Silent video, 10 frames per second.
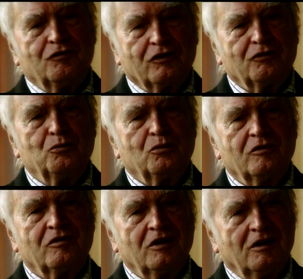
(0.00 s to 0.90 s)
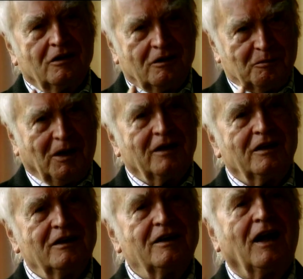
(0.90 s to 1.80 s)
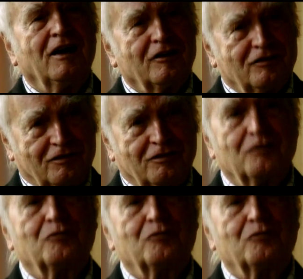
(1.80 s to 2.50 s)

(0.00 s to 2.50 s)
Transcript: versuchen sie mal in Dallas